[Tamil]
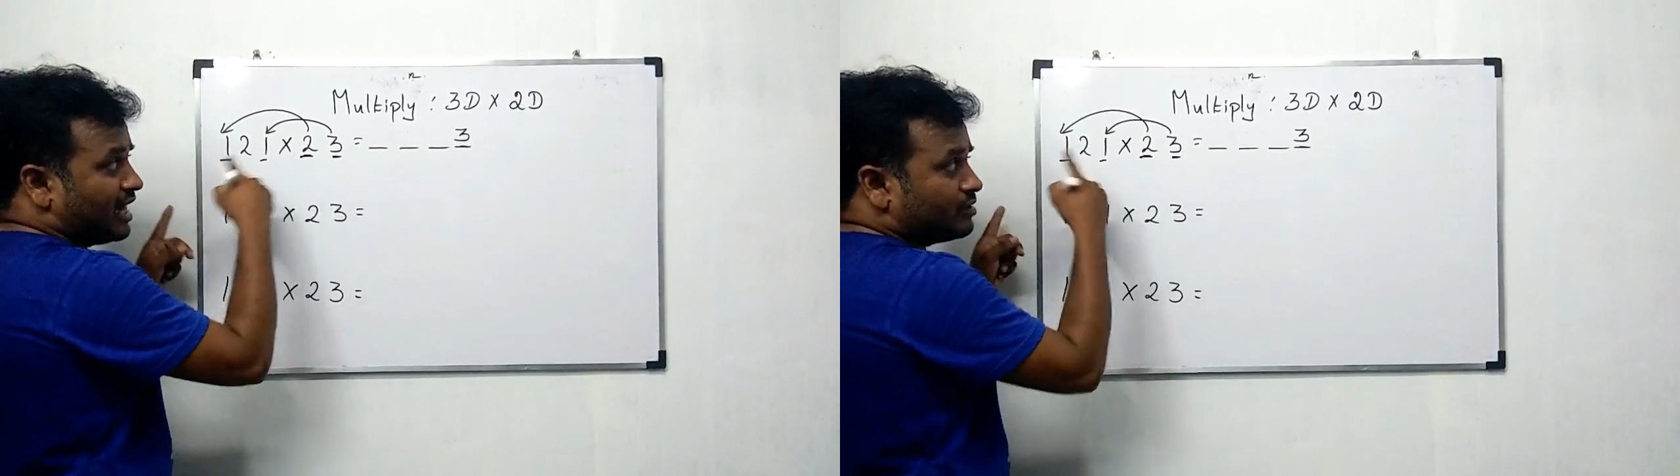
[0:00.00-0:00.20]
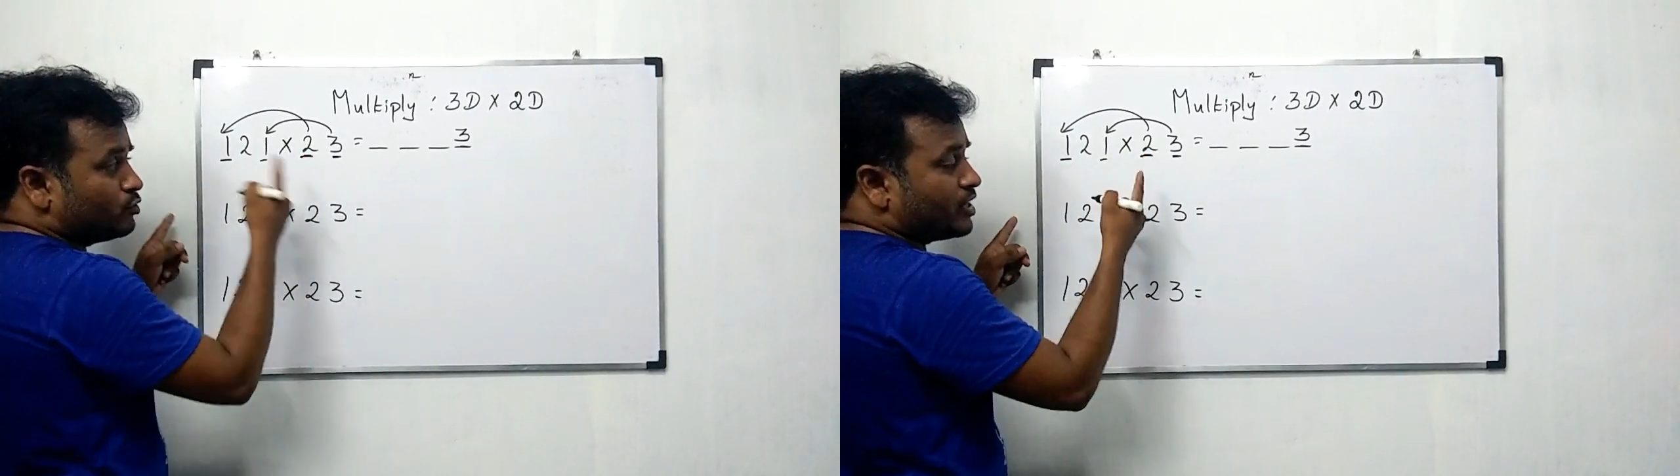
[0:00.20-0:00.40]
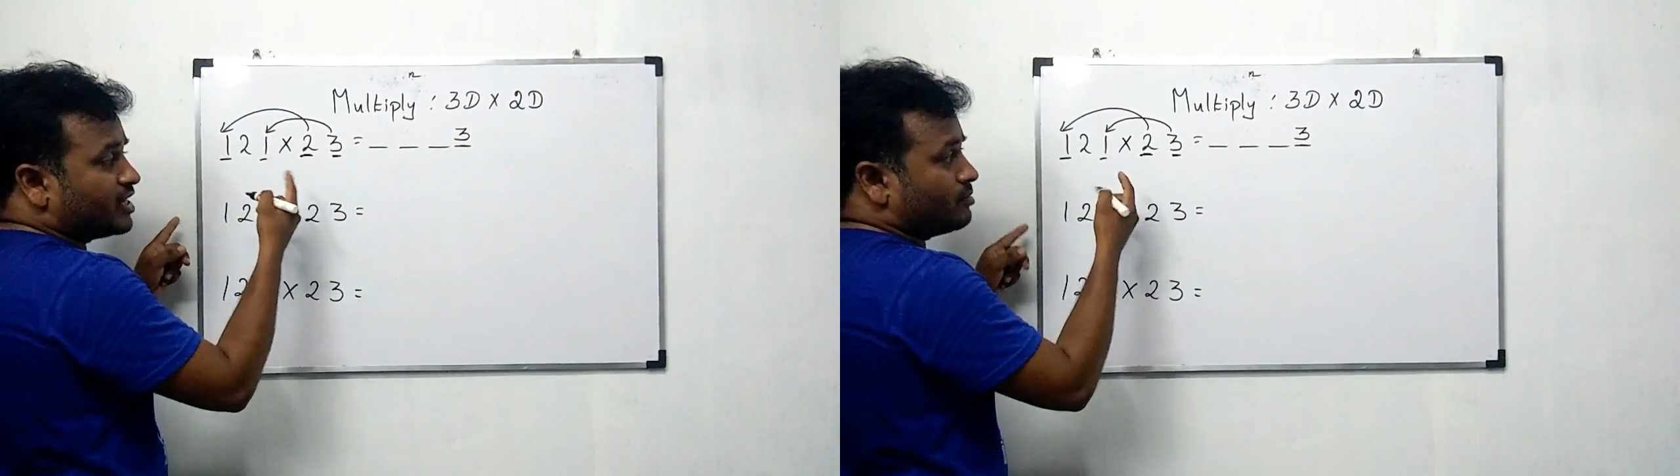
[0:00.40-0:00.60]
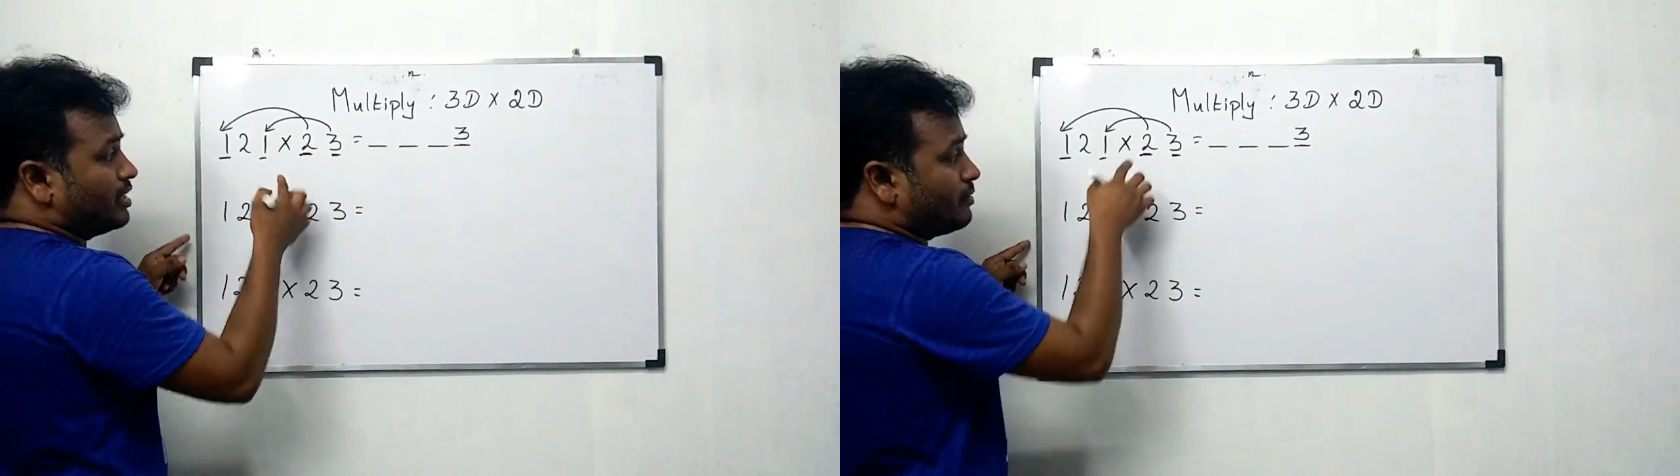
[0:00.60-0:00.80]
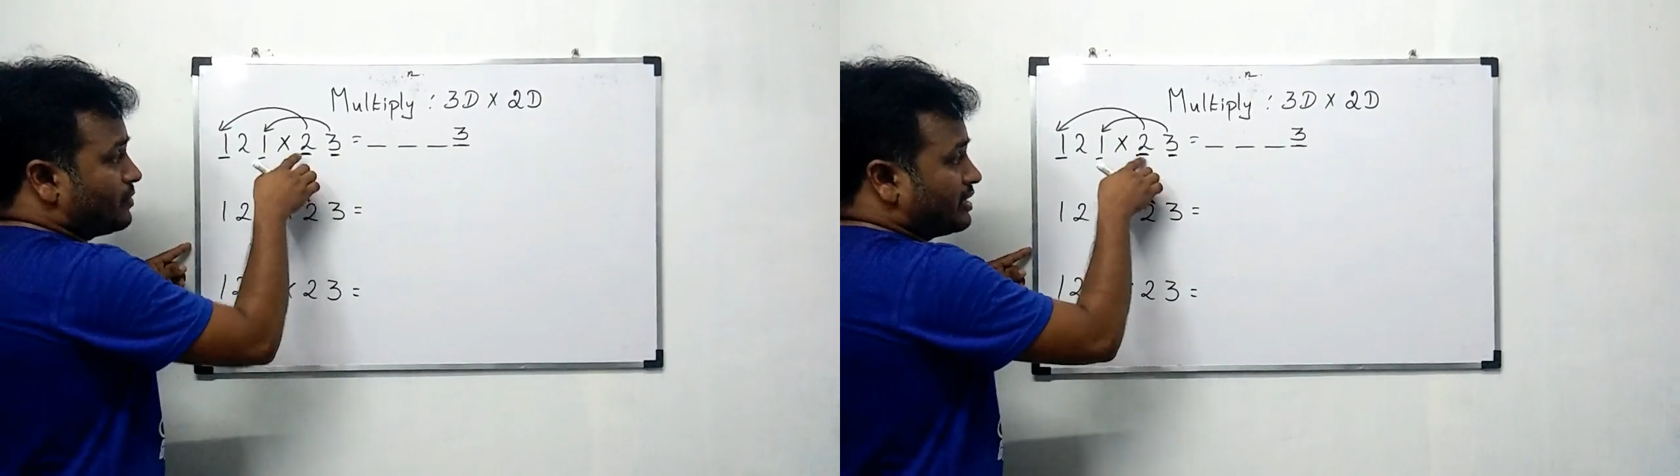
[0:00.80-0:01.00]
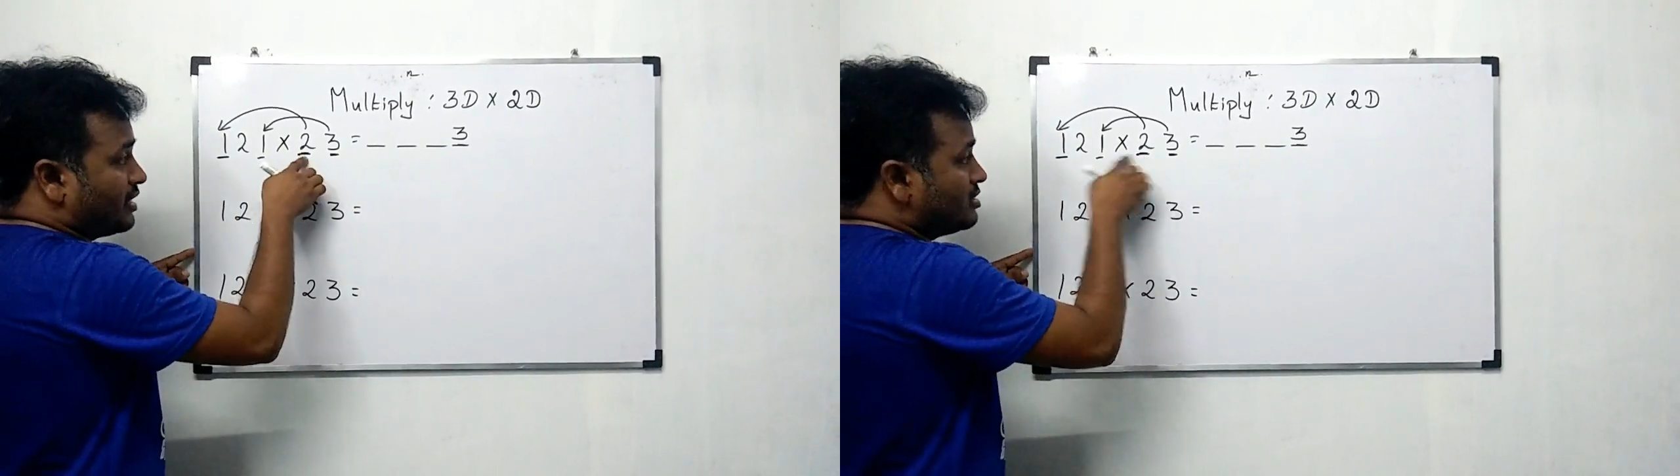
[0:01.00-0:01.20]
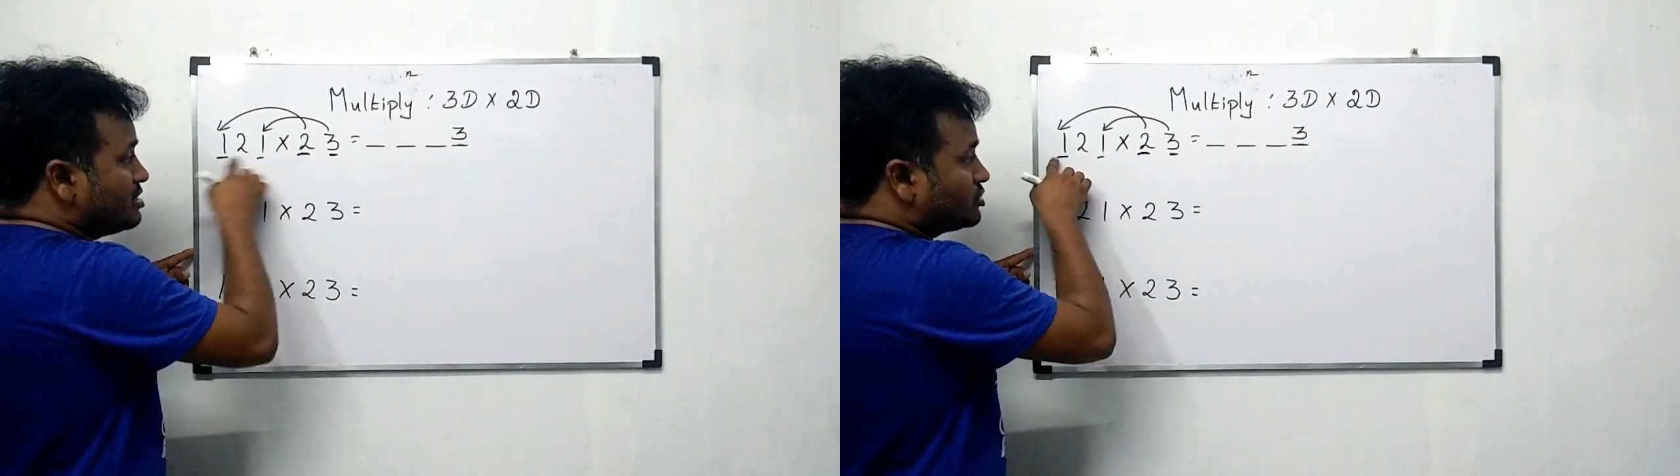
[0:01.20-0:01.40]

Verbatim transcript: அதை மட்டும் எடுத்து மல்டிபிள் பண்ணுறேன்